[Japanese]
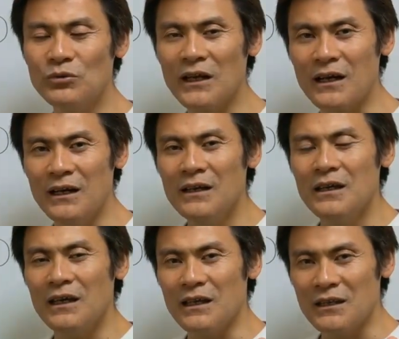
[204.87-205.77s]
なら、
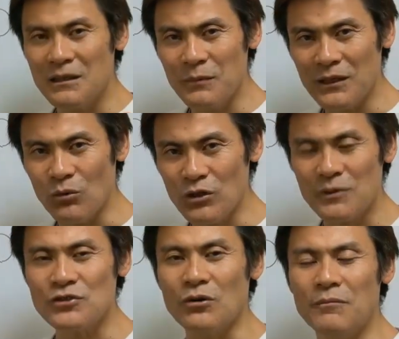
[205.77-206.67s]
決めておき
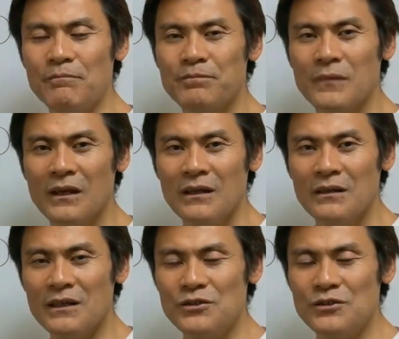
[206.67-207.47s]
ましょう。